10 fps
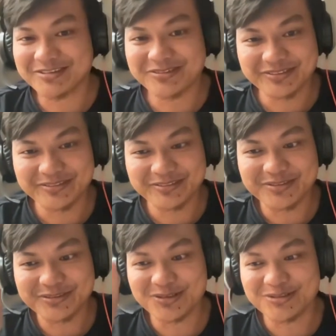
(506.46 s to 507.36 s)
yung
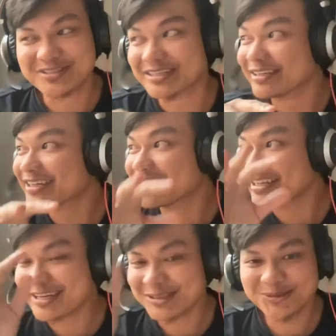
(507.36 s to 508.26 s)
doon doon sa naging
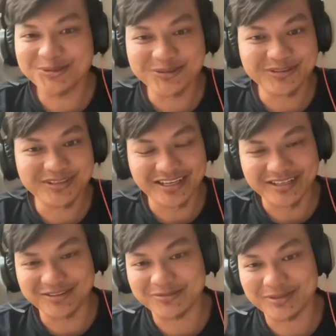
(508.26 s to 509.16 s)
engto yon
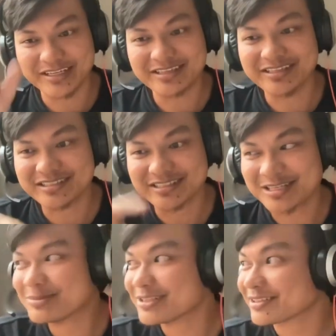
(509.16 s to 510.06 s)
uh, ah, yung naging isang
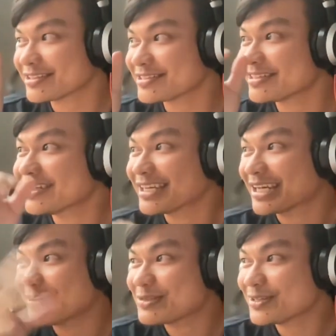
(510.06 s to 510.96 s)
subject tas
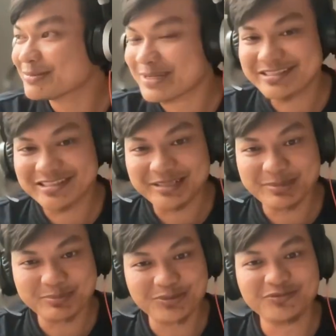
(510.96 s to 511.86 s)
eventually may isa
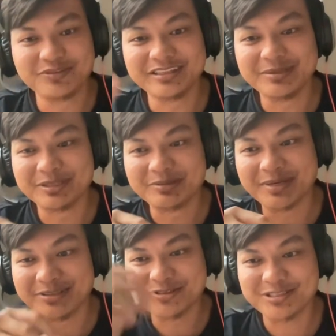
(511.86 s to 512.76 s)
nagpa-proofread naman ng
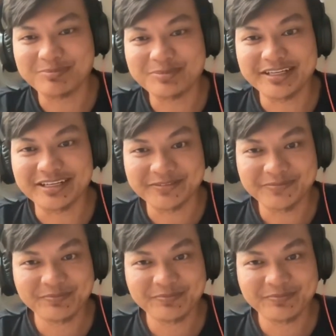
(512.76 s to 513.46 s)
manuscript niya na